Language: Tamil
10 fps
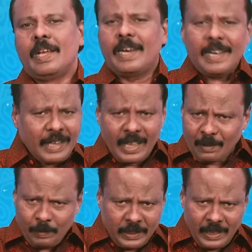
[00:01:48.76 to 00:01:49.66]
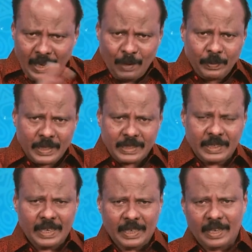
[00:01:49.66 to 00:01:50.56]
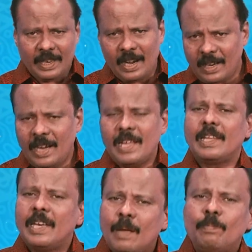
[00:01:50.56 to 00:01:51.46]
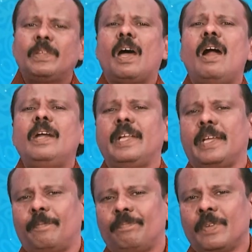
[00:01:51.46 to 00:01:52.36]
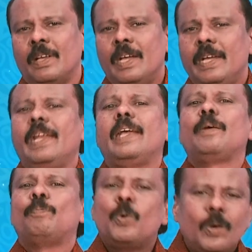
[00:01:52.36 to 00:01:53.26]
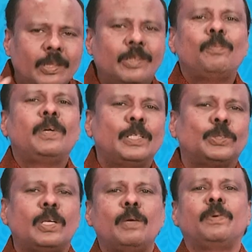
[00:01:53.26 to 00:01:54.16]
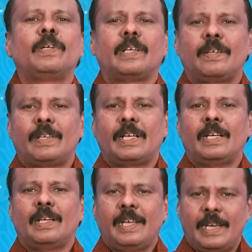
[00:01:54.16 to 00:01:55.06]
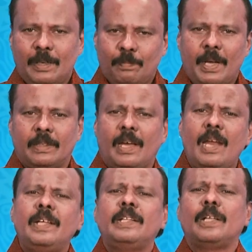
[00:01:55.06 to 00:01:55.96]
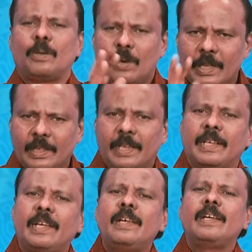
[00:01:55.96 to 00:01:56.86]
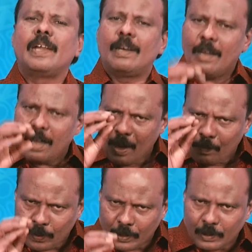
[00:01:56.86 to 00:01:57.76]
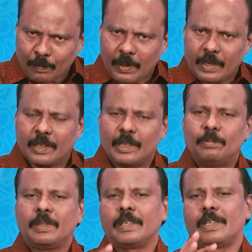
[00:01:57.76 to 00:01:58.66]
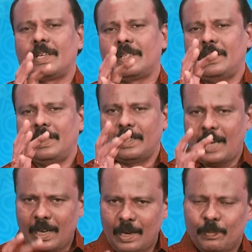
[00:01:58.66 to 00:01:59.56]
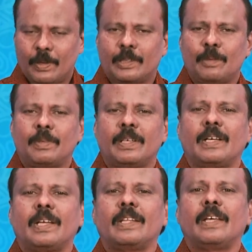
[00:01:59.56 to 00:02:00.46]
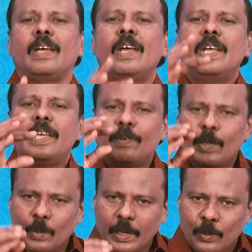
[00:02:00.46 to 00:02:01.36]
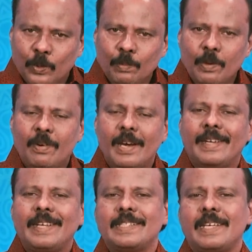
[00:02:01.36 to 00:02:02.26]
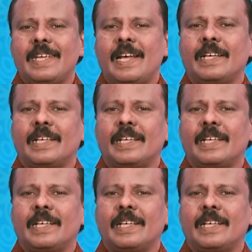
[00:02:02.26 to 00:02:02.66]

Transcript: எனக்கு அதை பற்றியெல்லாம் பிரச்சனை இல்லை ஆனால் அதெல்லாம் தாண்டி இன்னைக்கு பொருத்தம் என்று சொல்லப்படுகிறவர்கள் என்று பார்த்தால் இந்த குழந்தைக்கு எல்லா பொருத்தப்பாடுகளும் இருக்கிறது நல்ல பொருத்தம் இருக்கிறது இவர்களுடைய குடும்ப வாழ்க்கை சரியாக